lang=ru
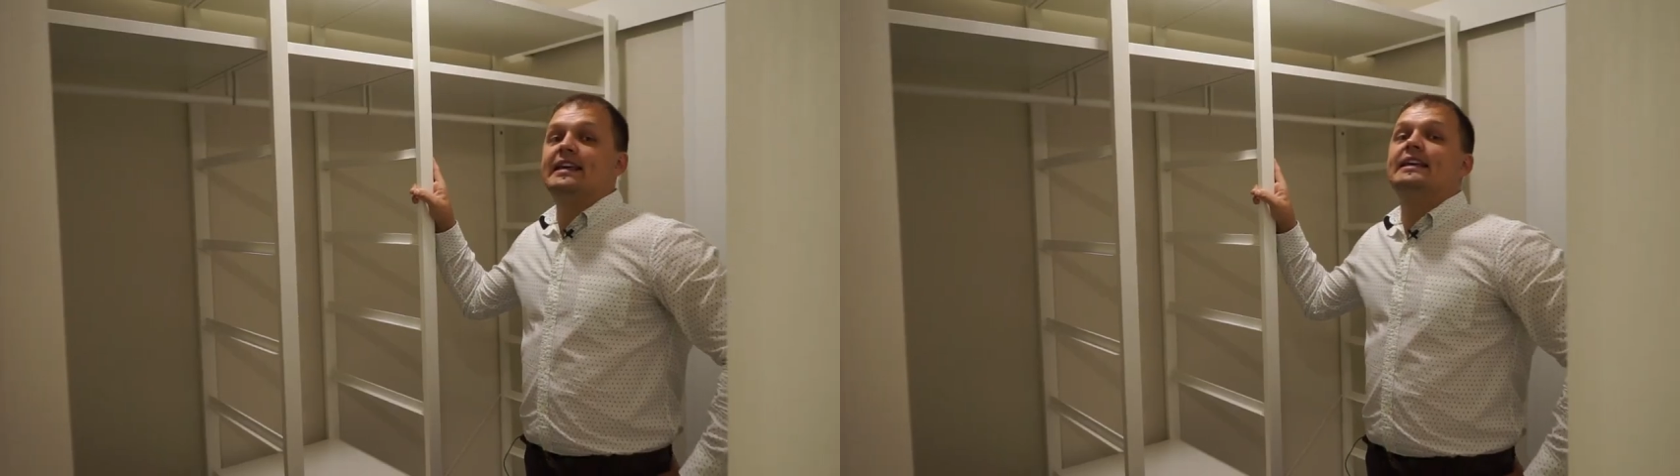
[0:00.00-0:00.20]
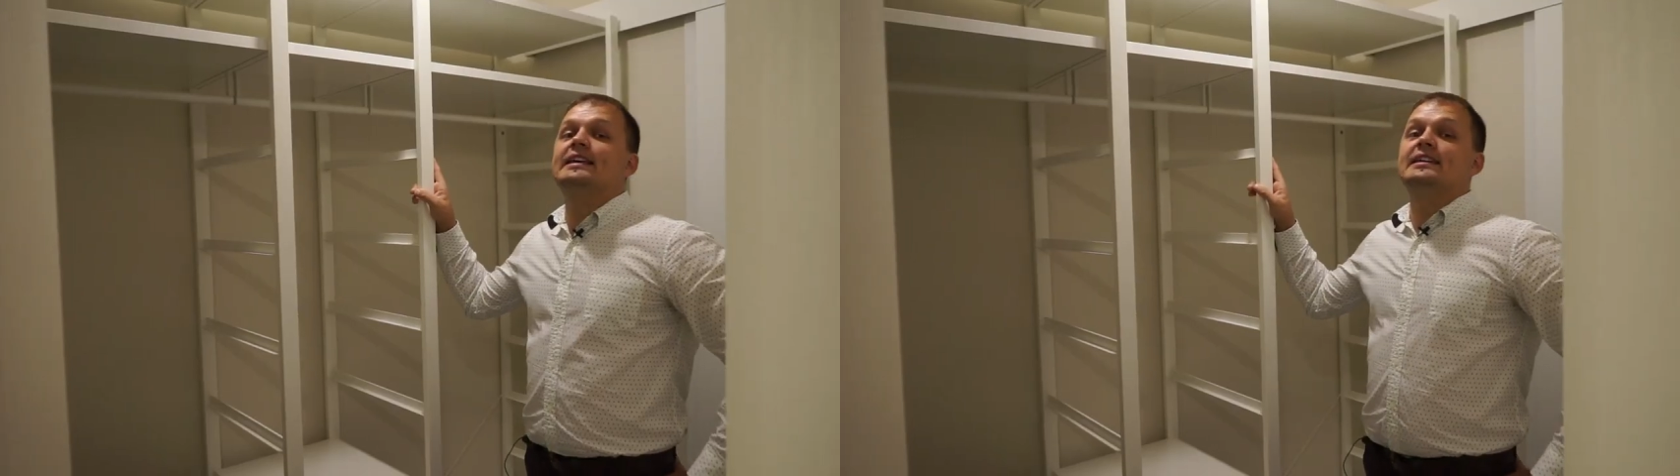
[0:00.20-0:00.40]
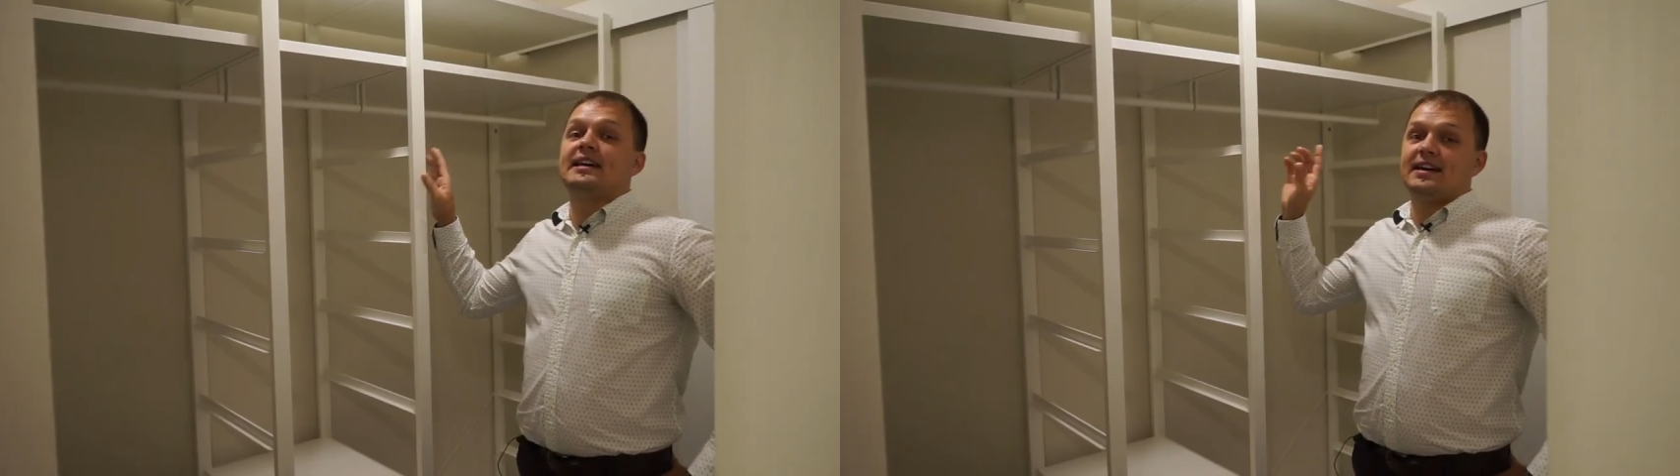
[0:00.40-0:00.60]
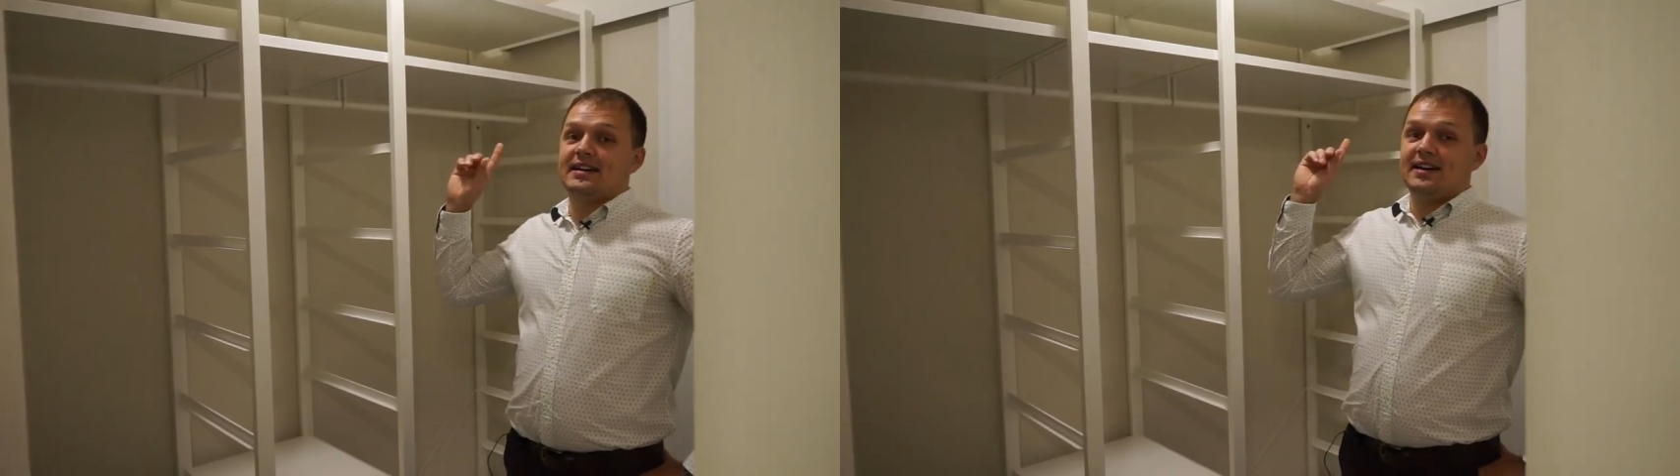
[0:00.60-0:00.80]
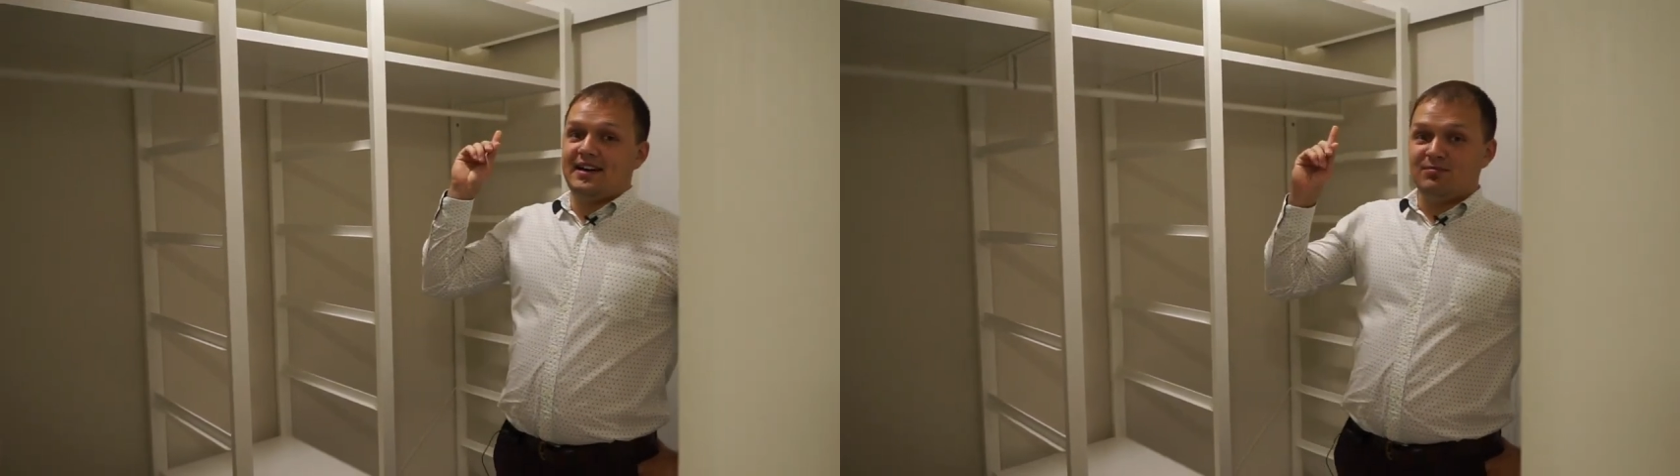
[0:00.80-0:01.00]
И
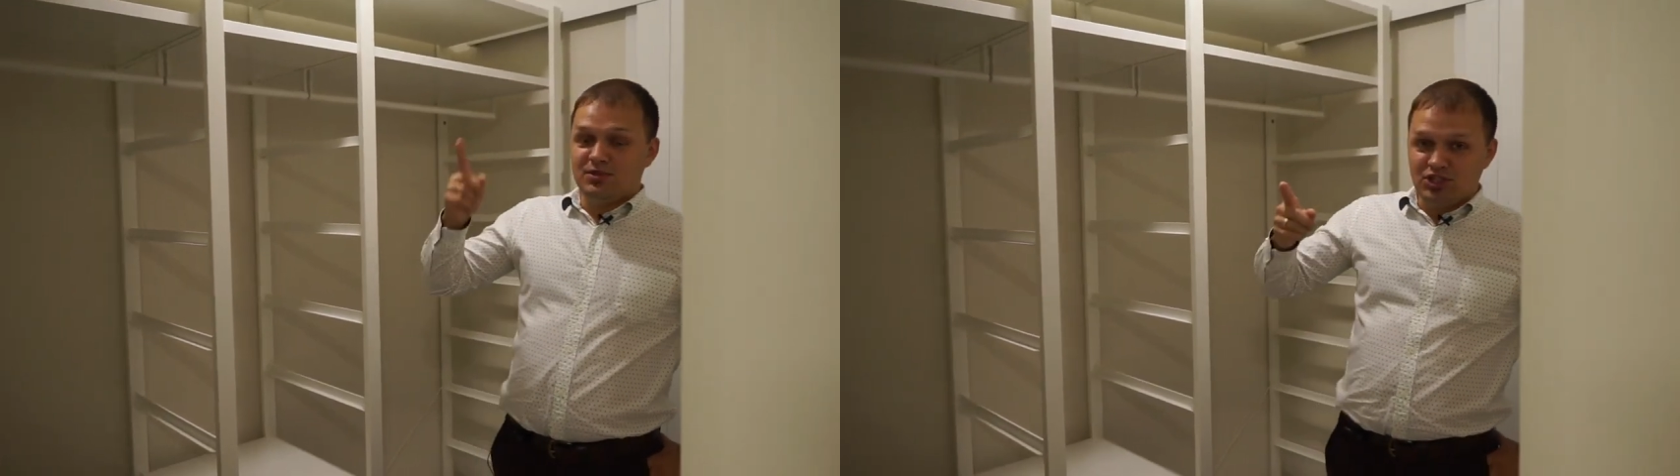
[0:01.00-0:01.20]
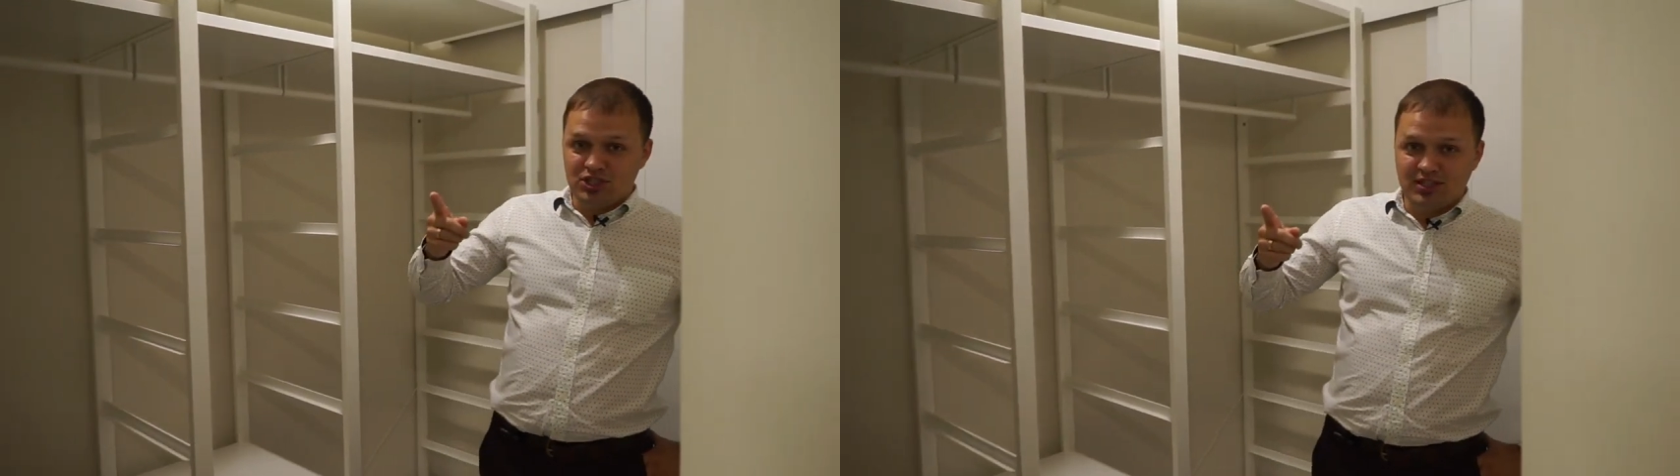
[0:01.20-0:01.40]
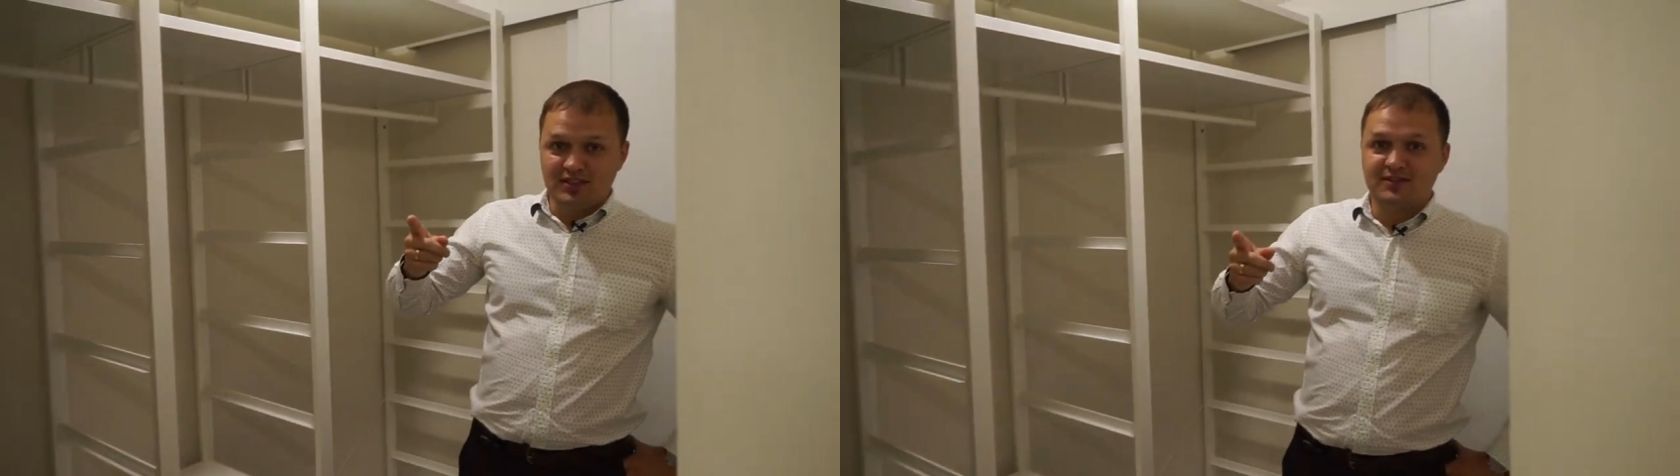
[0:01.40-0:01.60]
как обычно,